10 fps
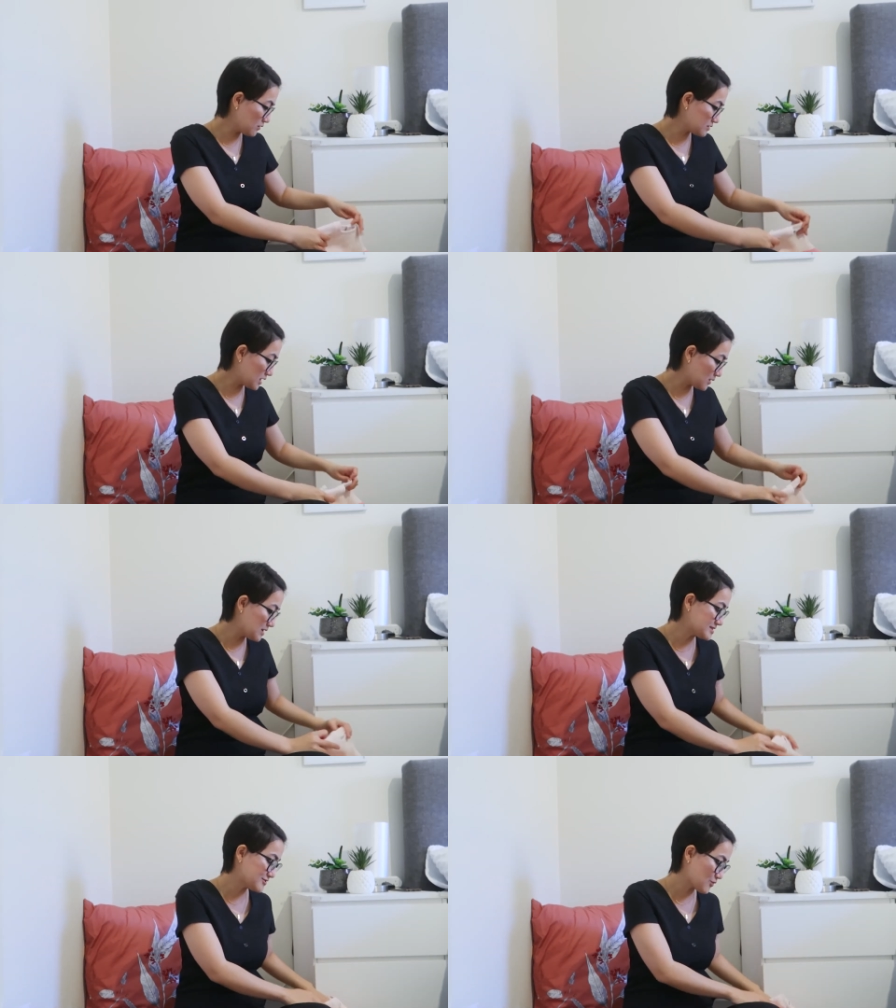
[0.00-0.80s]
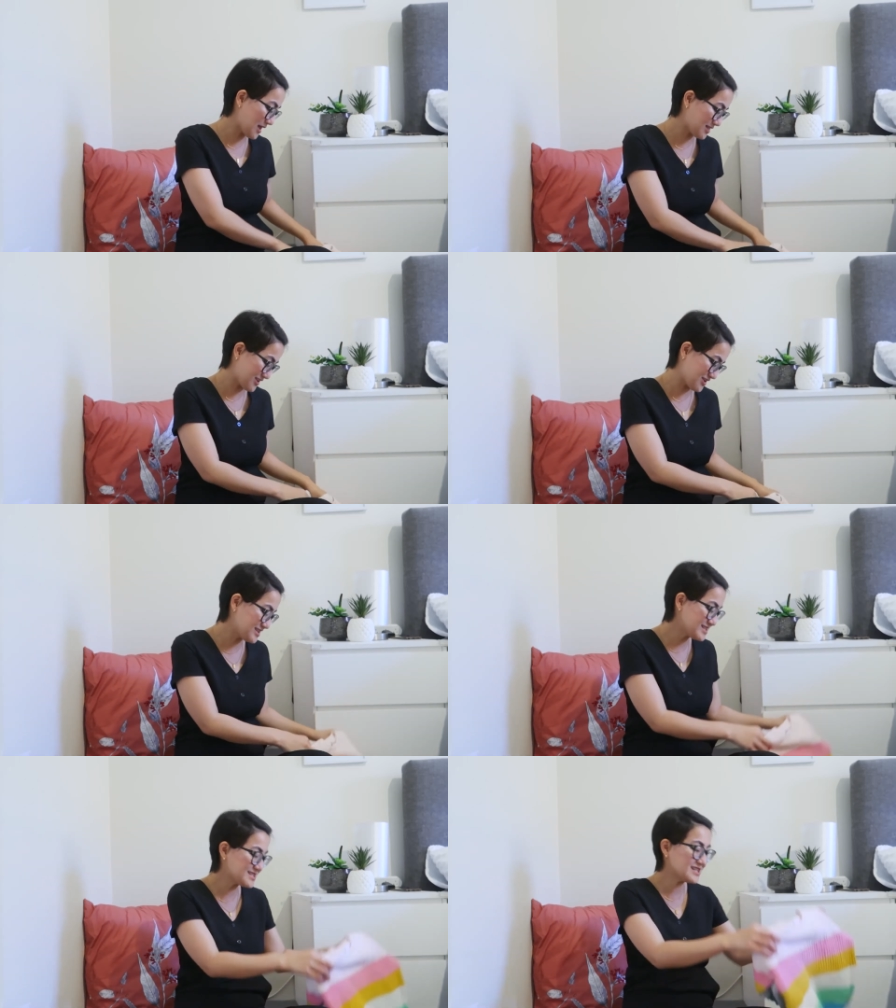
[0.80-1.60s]
na akong dalawang
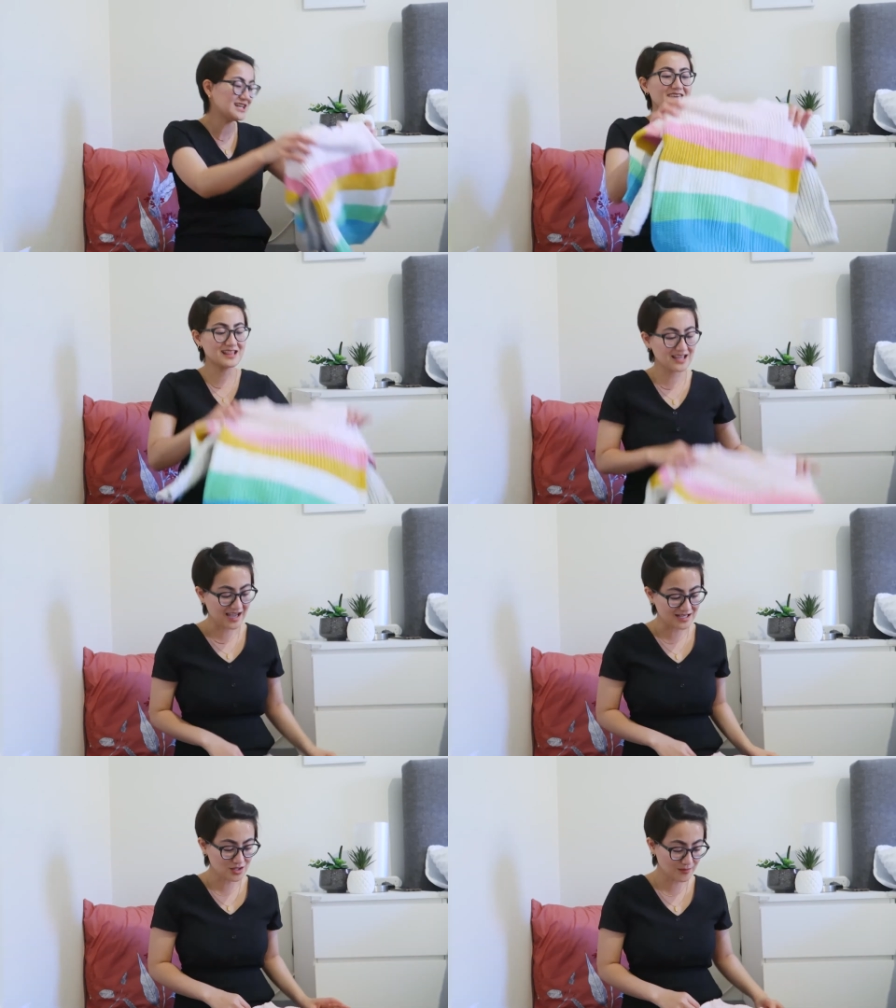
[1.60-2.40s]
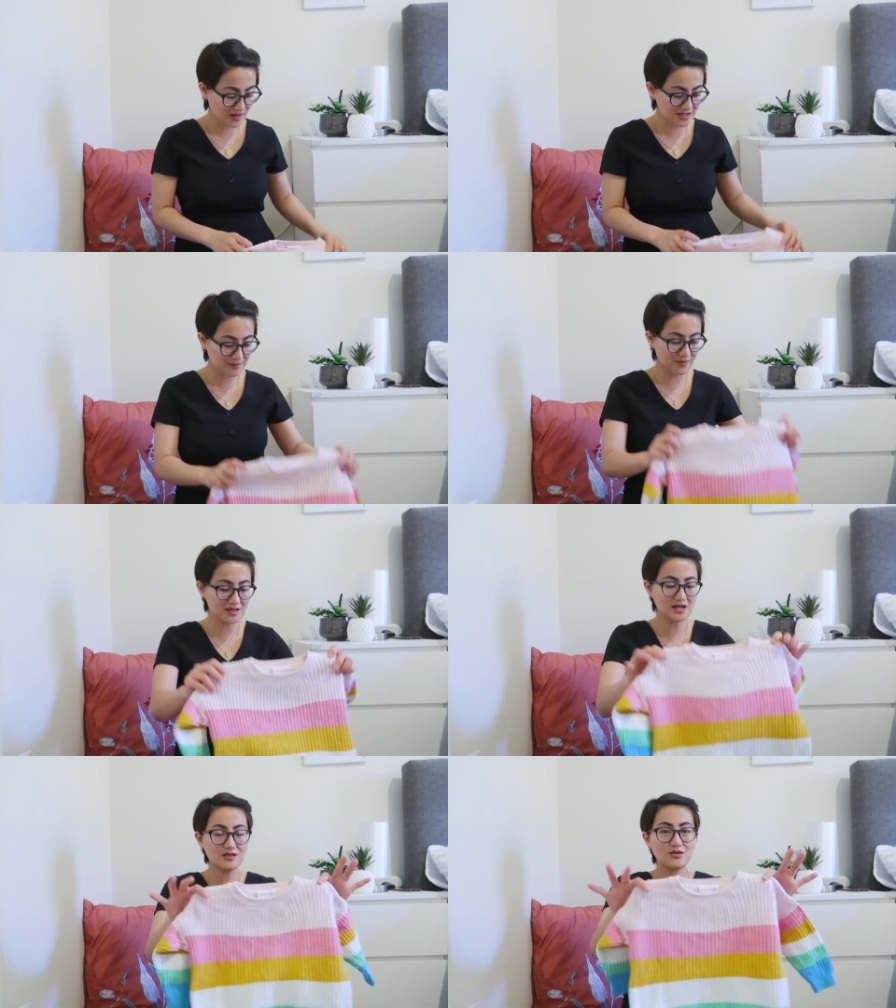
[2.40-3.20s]
sweaters. And guys, sobrang tipid
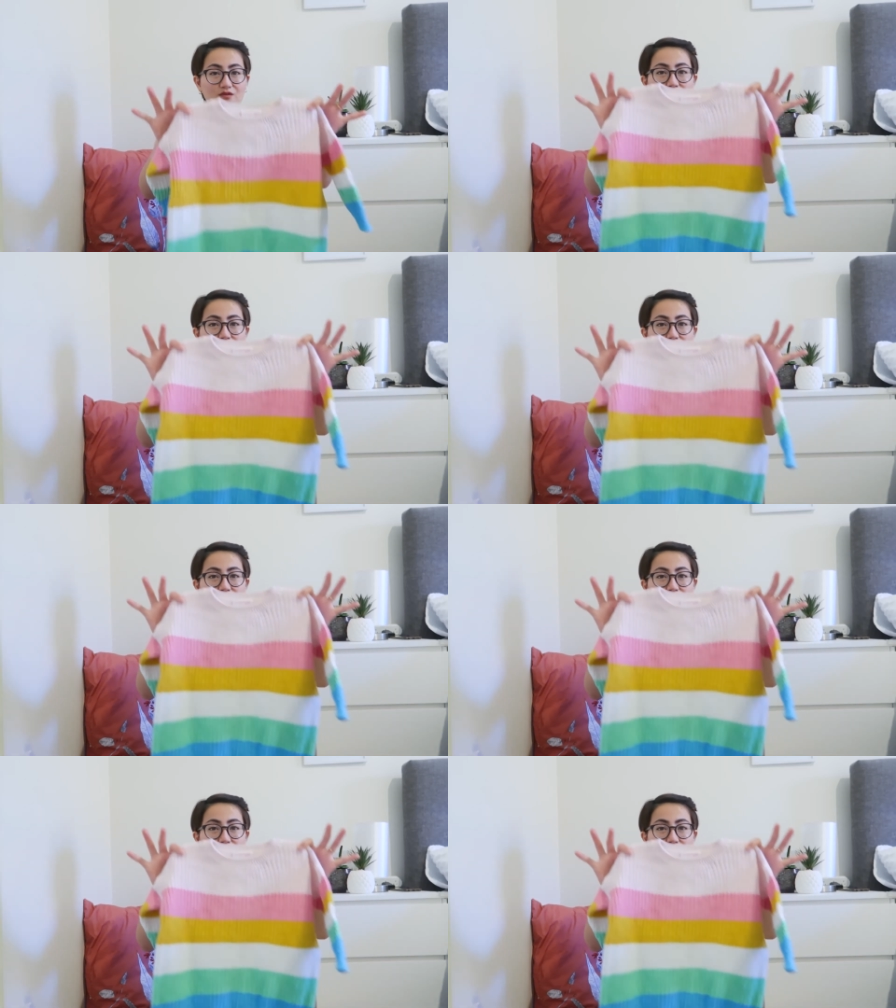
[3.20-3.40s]
na nito